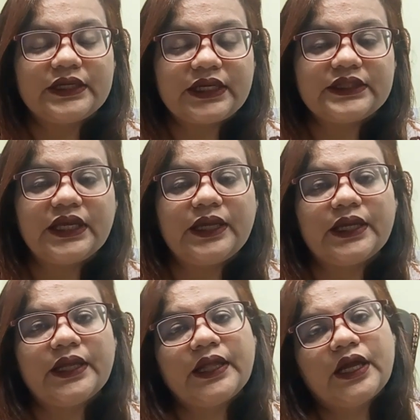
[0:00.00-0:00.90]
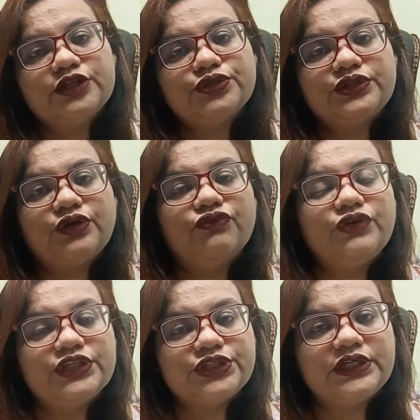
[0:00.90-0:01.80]
এটাতে যদি
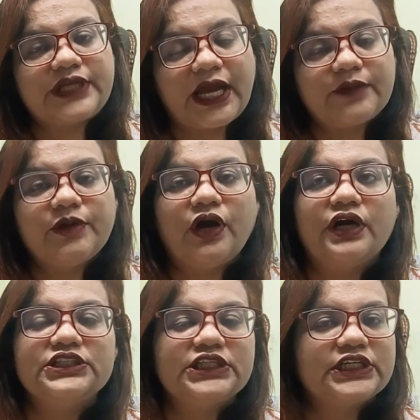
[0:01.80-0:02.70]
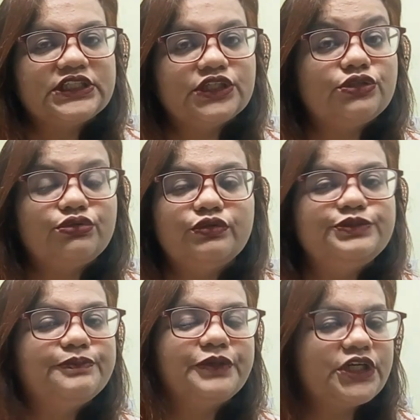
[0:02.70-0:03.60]
ওভুলেশন টাইমে হয় সেক্ষেত্রে কিন্তু খুব
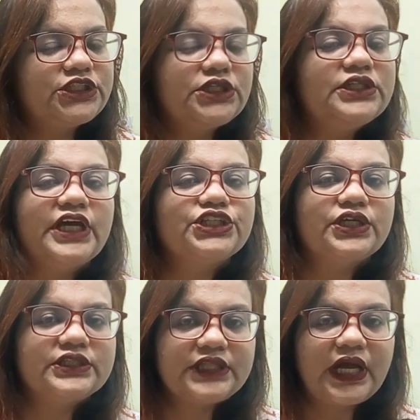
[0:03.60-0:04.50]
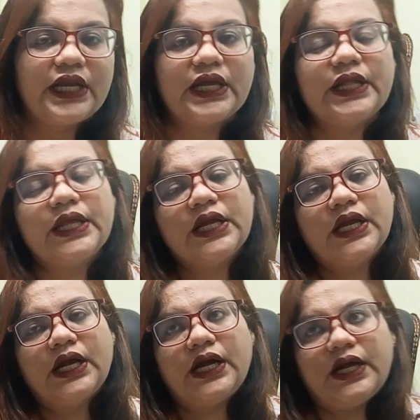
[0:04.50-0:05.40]
যে প্রোটেকশন দেয় আসলে তা না
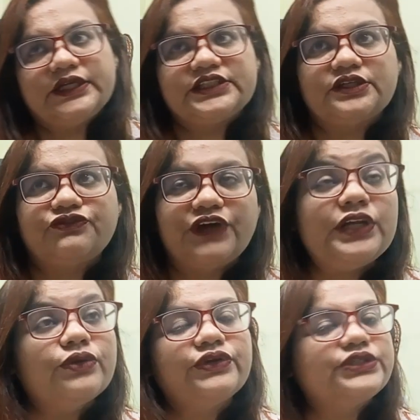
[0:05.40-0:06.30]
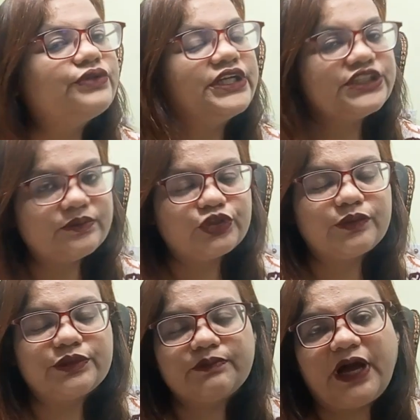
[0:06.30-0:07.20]
এটার ফেলুর রেটও আছে
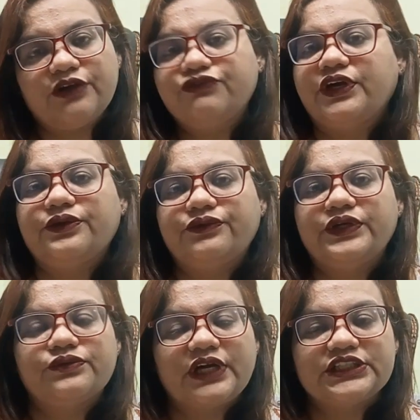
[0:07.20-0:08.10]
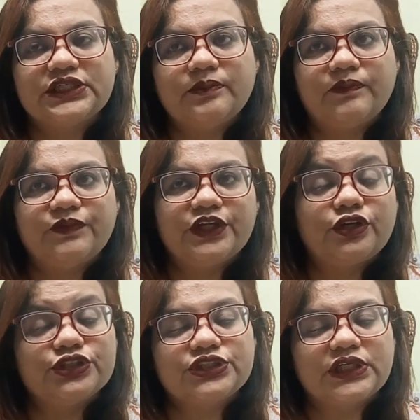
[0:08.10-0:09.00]
মোটামুটি ভালো ফেলুর রেটও আছে
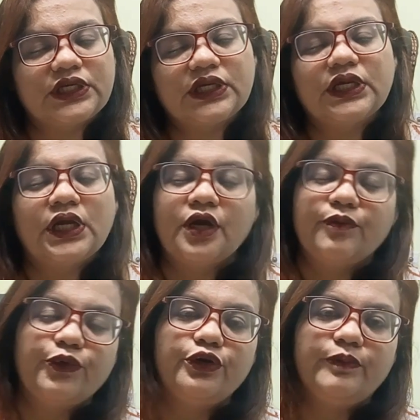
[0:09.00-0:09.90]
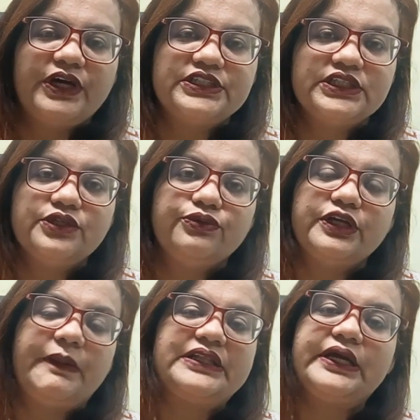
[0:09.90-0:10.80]
দশ থেকে পনেরো পার্সেন্ট
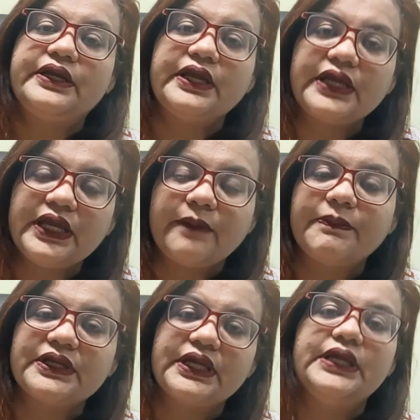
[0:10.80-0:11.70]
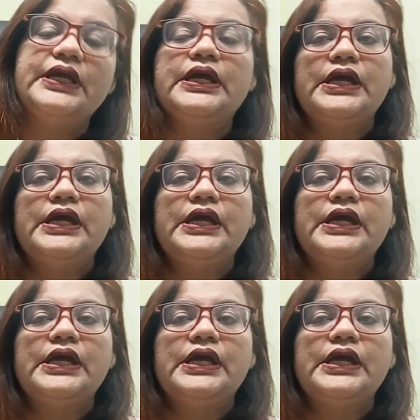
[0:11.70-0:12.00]
ওটা মাথায় রেখেই আপনাকে